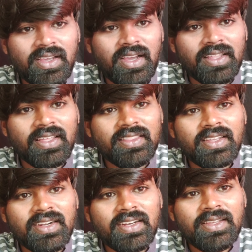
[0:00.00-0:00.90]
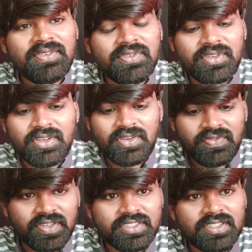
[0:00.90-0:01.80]
అదేంటంటే
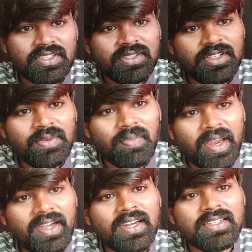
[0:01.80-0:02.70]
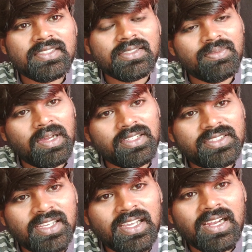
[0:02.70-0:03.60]
ఫస్ట్ మెయింటెనెన్స్ మనం
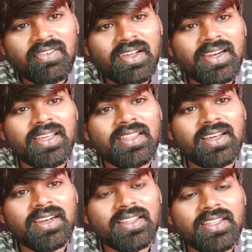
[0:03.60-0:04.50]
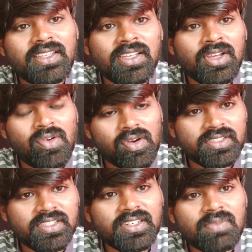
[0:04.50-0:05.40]
చేయగలమా లేదా అనేది ఒక
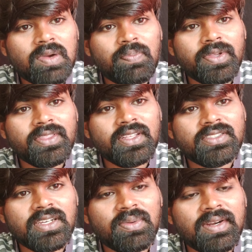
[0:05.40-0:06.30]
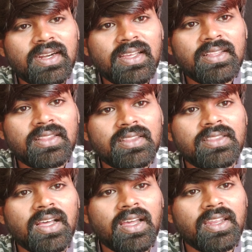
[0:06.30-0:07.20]
చిన్న పప్పిని తెచ్చామంటే
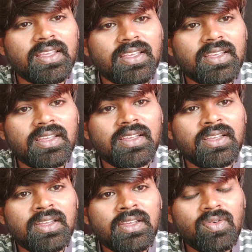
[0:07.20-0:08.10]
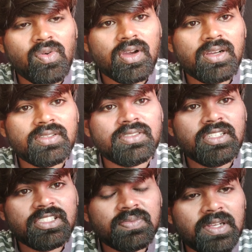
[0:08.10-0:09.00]
దానికి ఒక
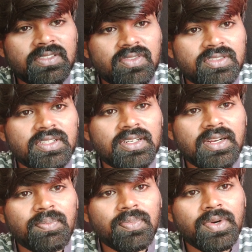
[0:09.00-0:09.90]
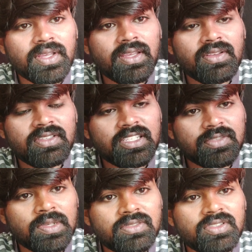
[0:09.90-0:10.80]
సిక్స్ మంత్స్ వచ్చేటప్పటికి
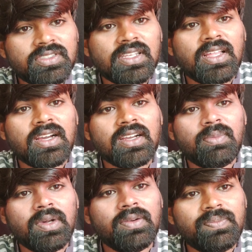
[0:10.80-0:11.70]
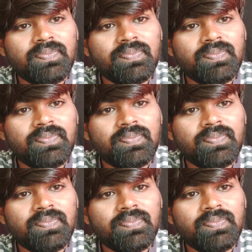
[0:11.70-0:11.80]
సిక్స్ మంత్స్ వచ్చేదాకా మనం